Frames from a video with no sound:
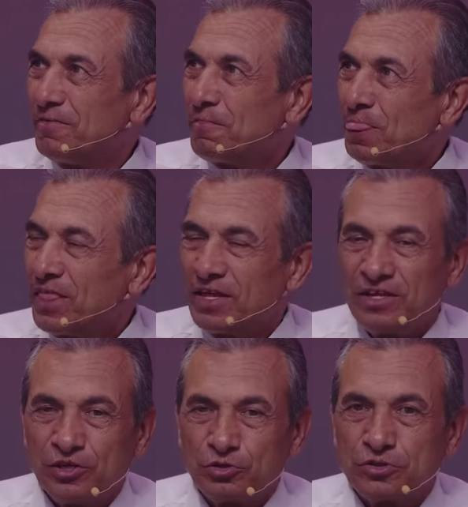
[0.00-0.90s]
тебя.
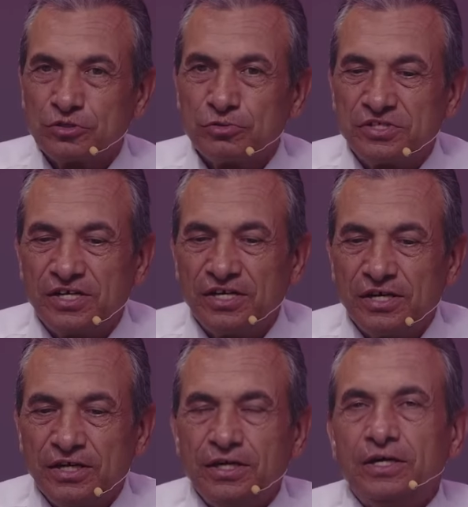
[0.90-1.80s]
Не тот
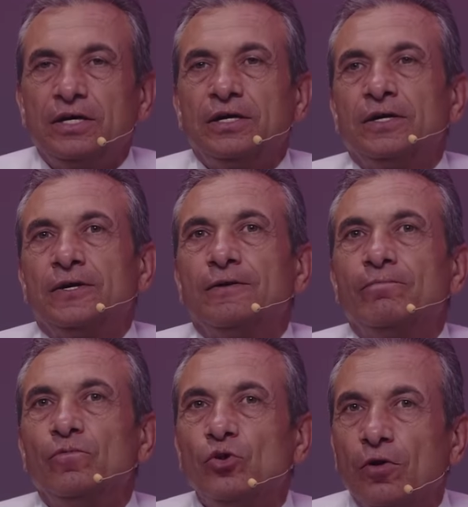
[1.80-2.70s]
случай.
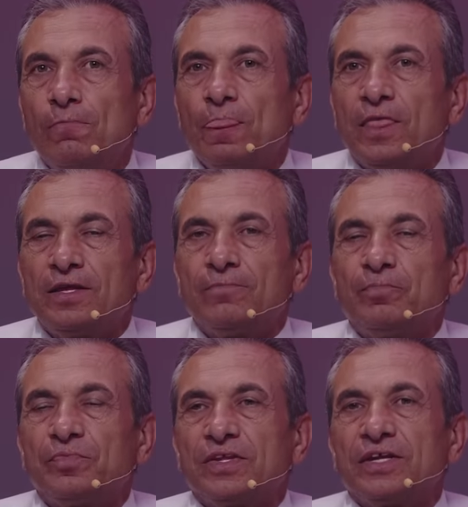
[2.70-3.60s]
Э, но
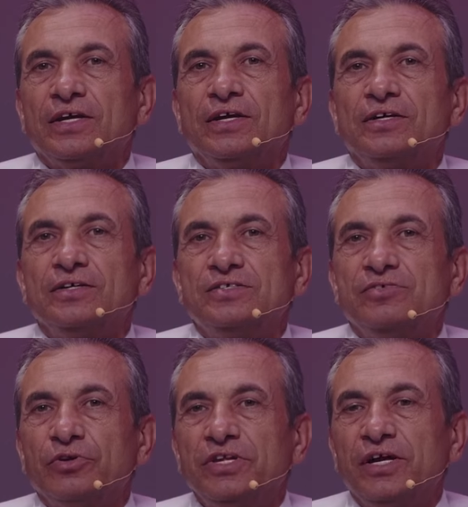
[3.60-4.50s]

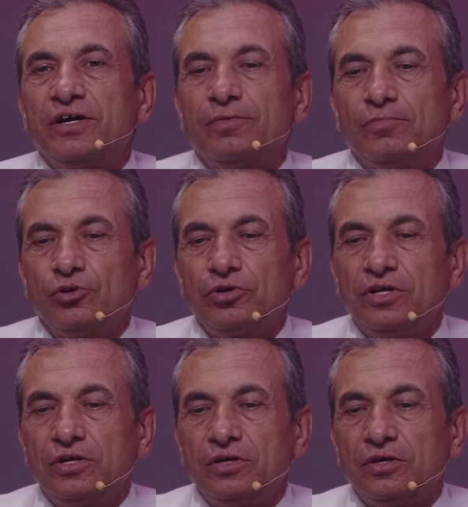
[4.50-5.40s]
сегодня
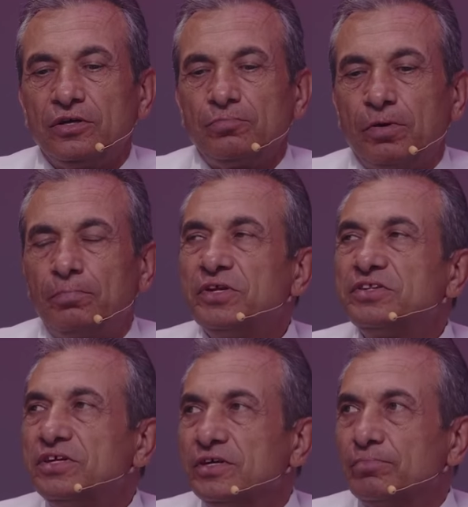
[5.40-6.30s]
многие
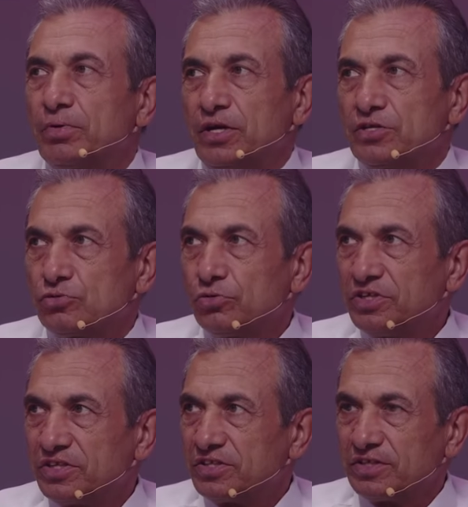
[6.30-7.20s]
попытки
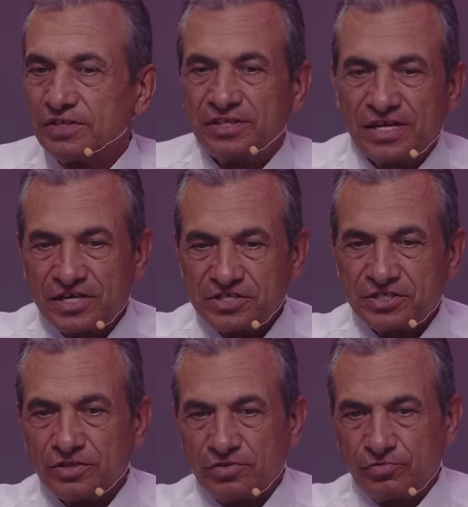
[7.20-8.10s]
происходят
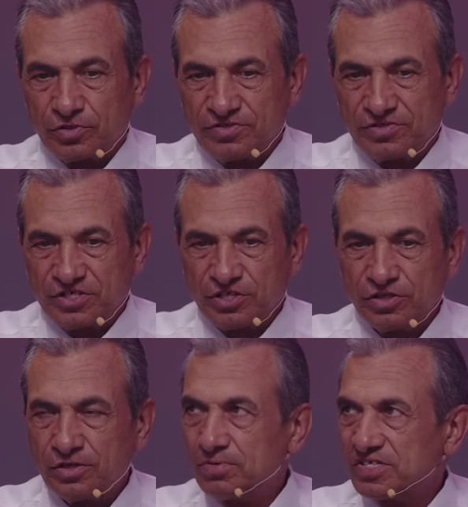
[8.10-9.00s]
даже вот
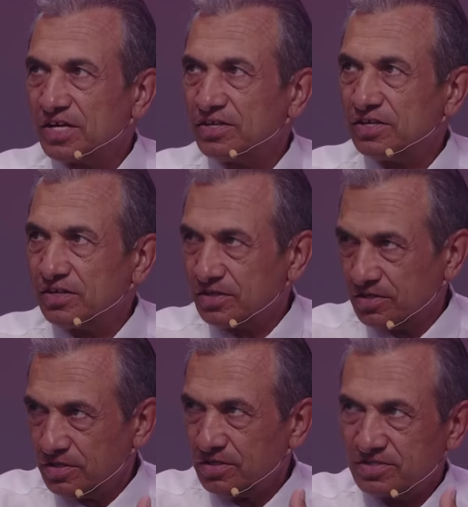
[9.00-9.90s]
Священное
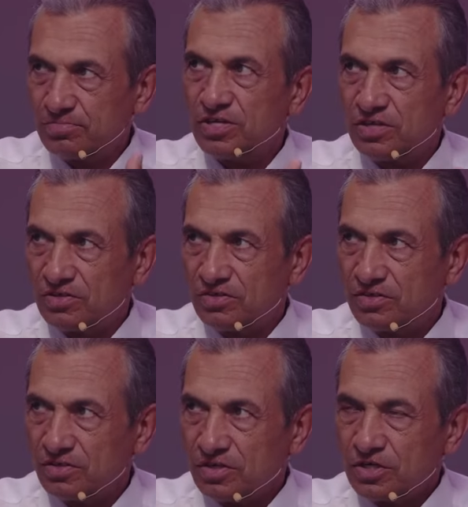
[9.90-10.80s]
Писание
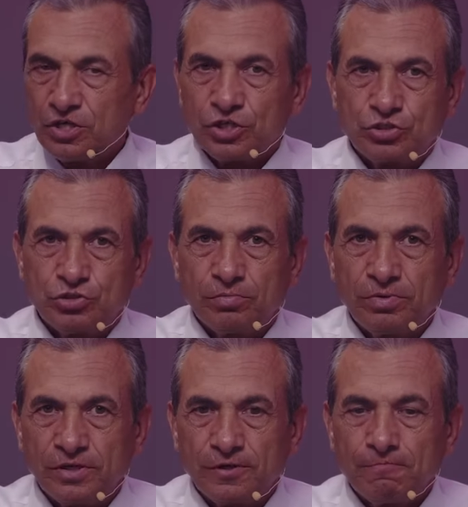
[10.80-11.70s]
изменить,
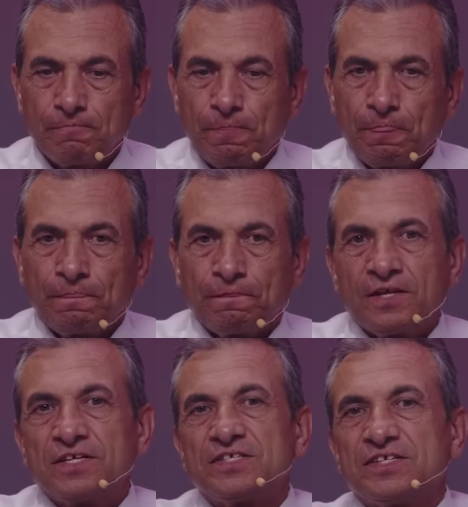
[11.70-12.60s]
чтобы
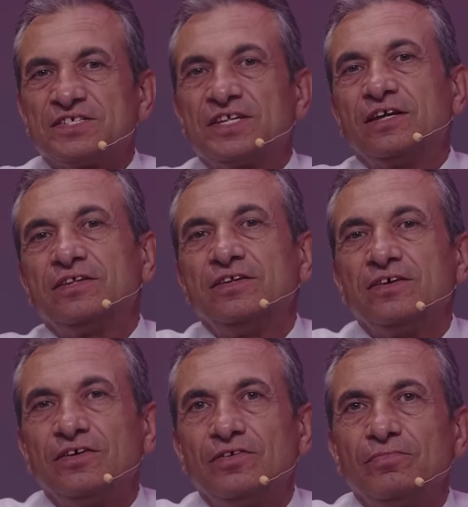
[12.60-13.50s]

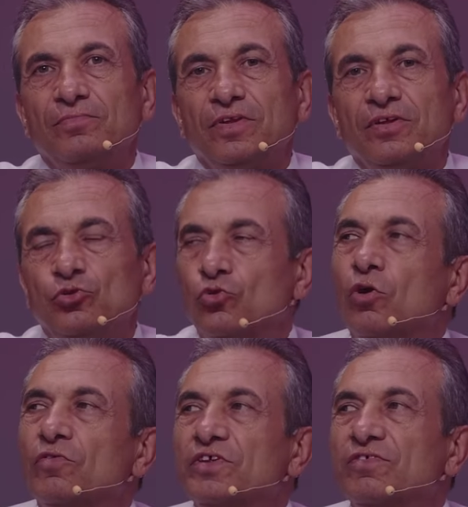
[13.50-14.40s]
создать
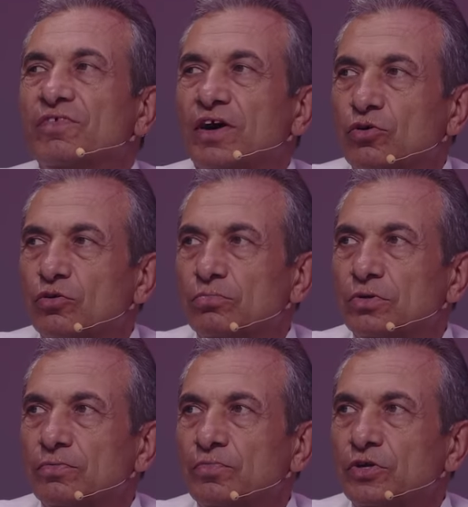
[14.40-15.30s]
духовный
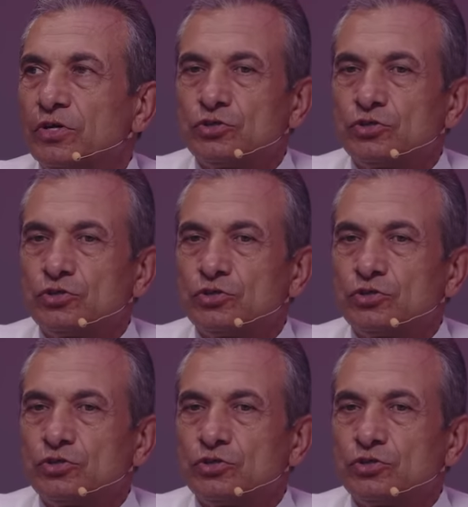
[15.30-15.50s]
вакуум –